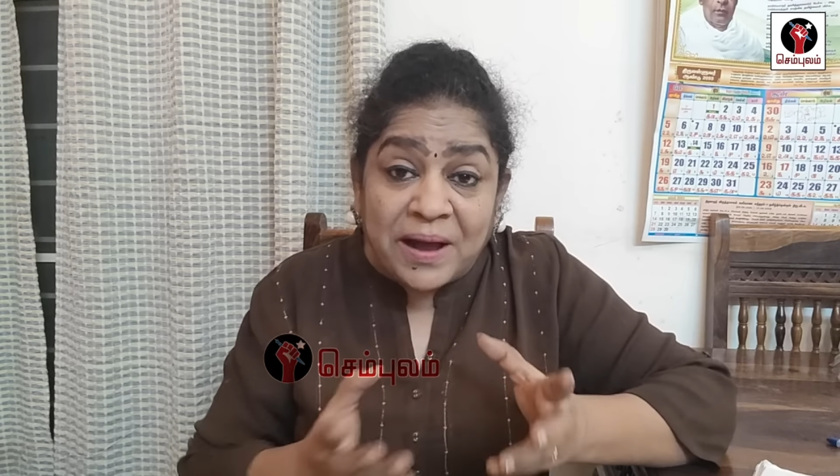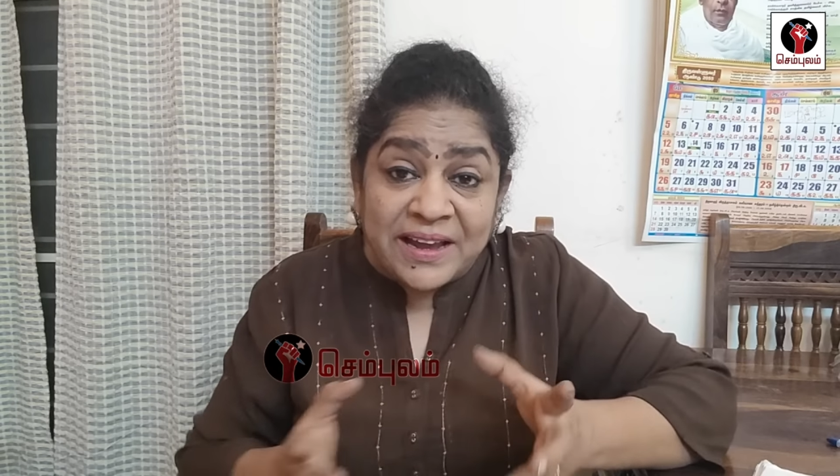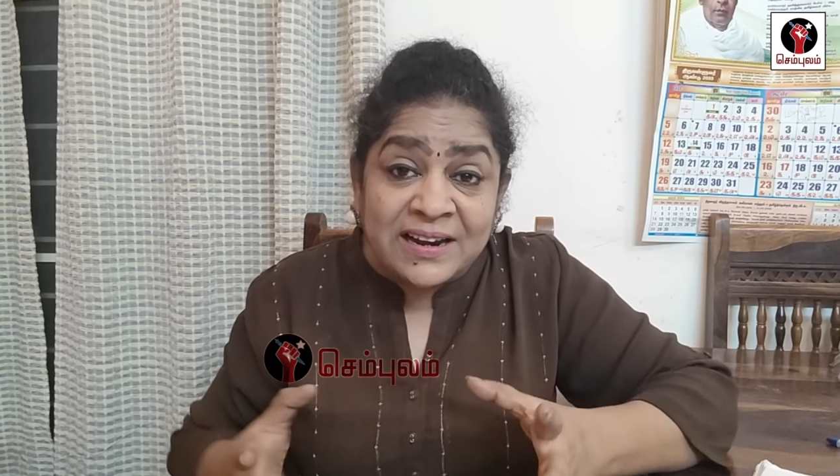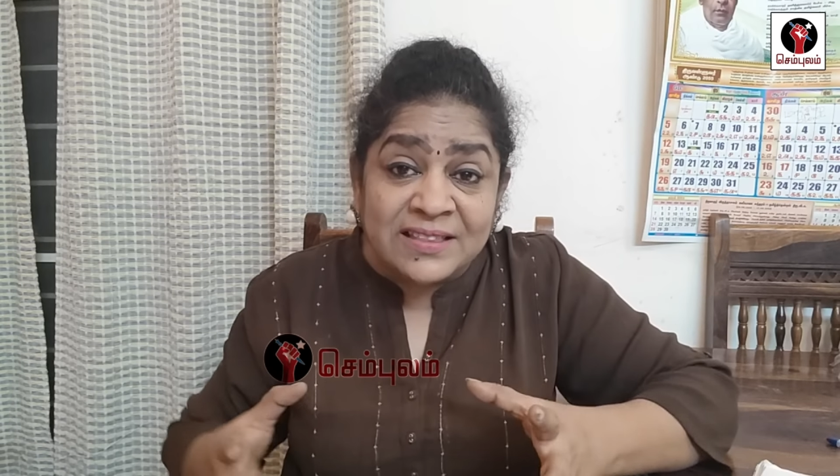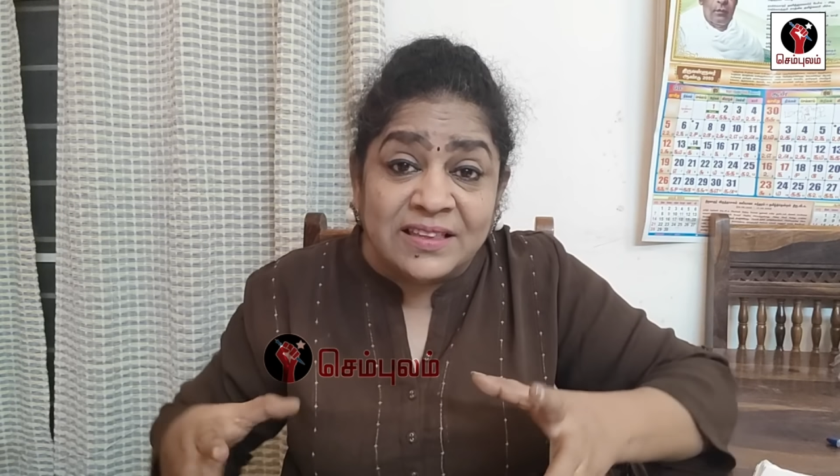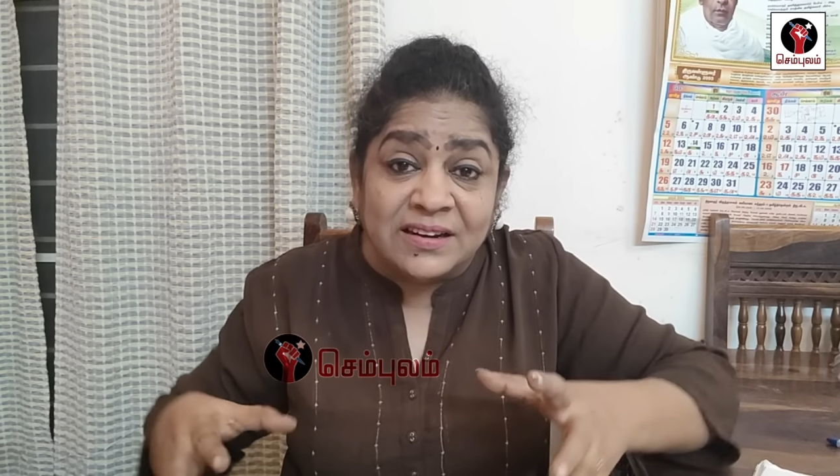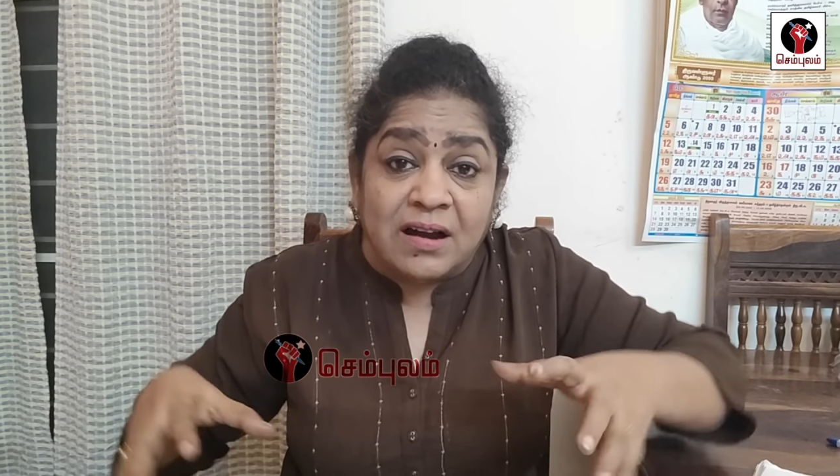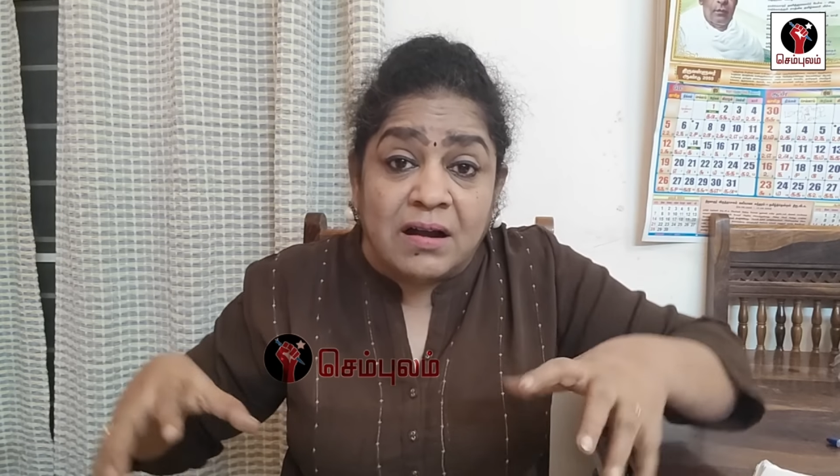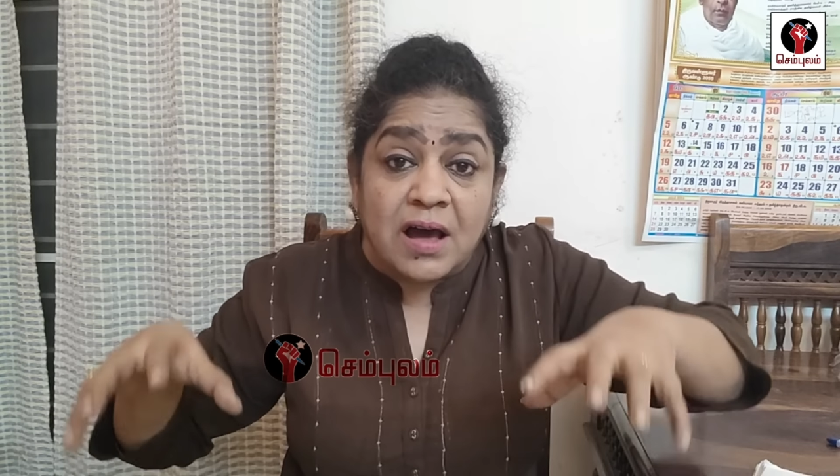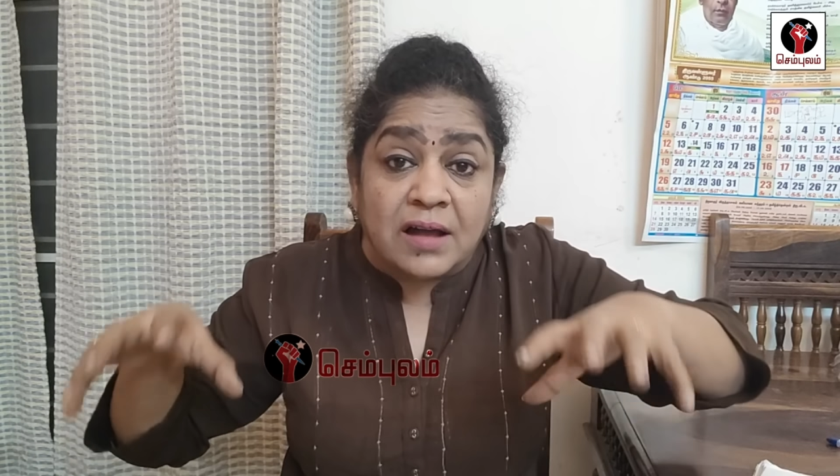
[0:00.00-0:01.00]

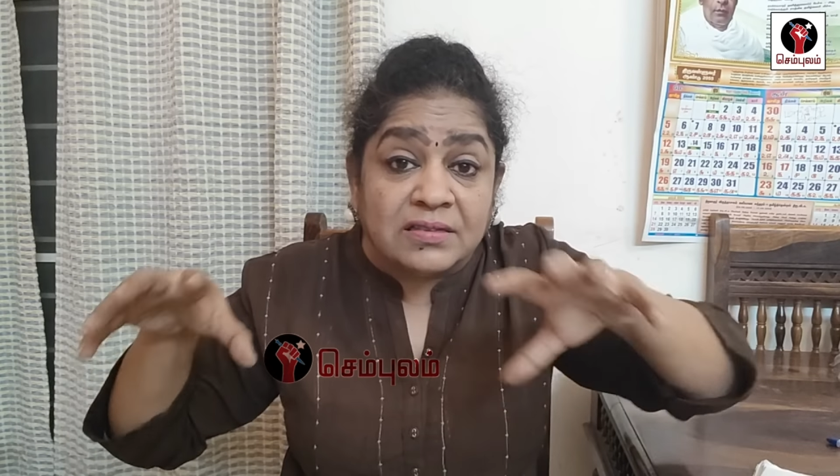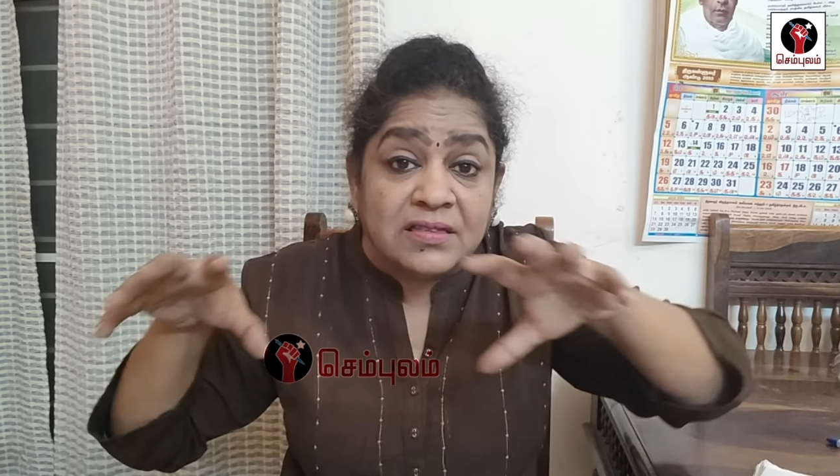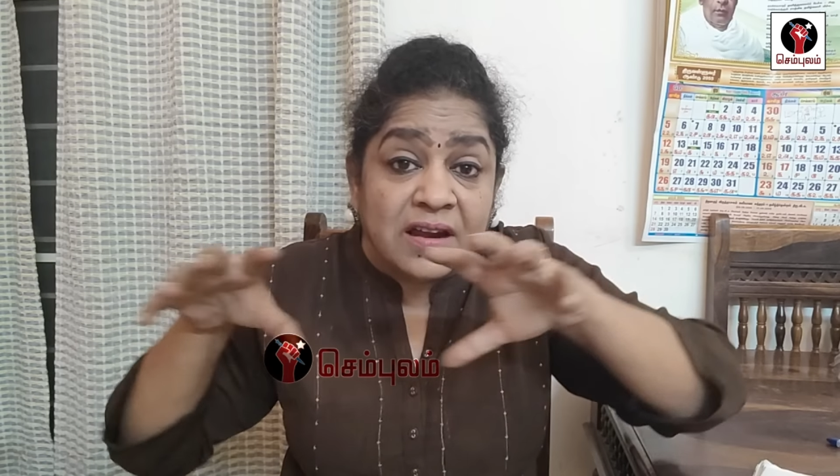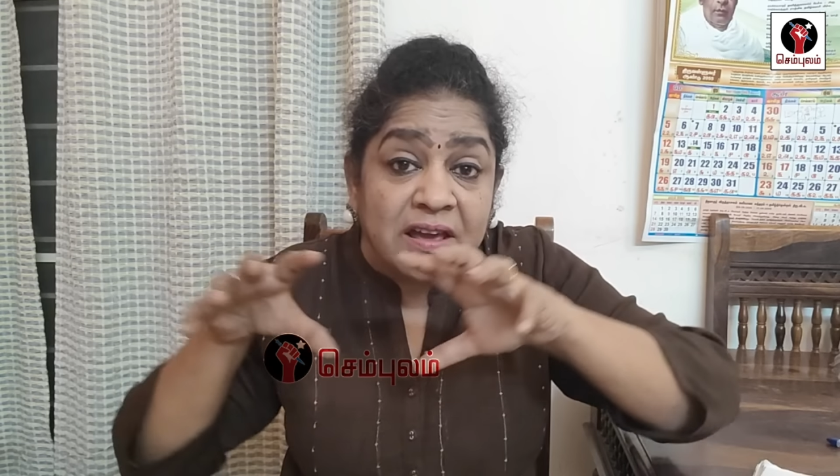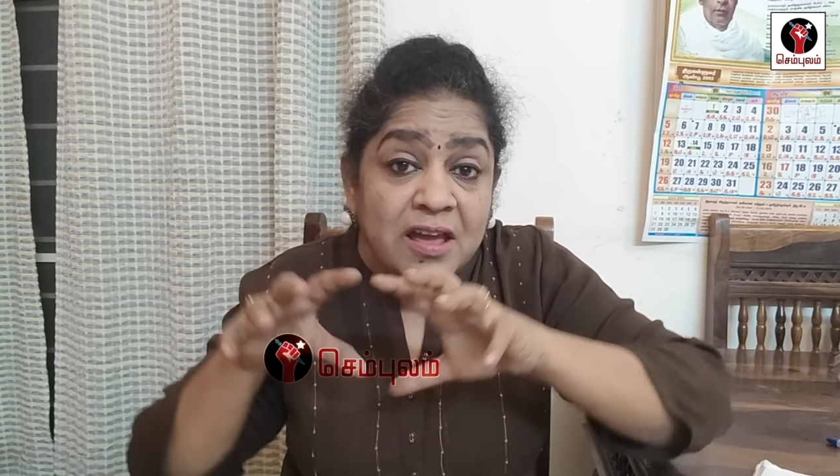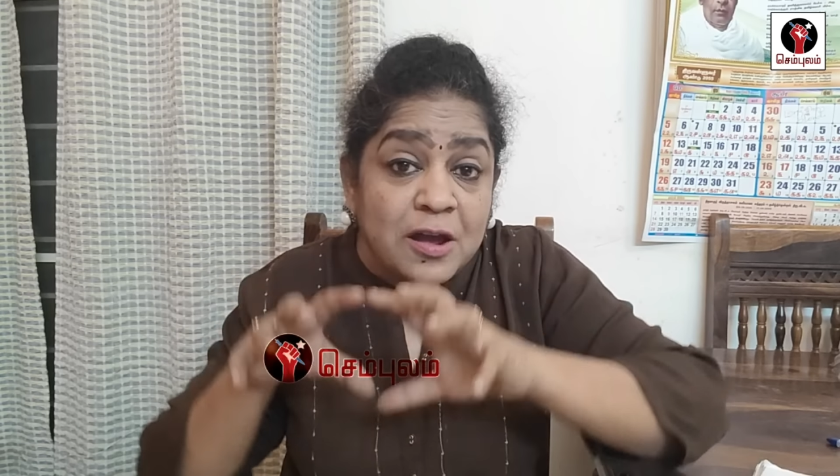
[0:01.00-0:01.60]
பயணத்திற்கான அத்தனை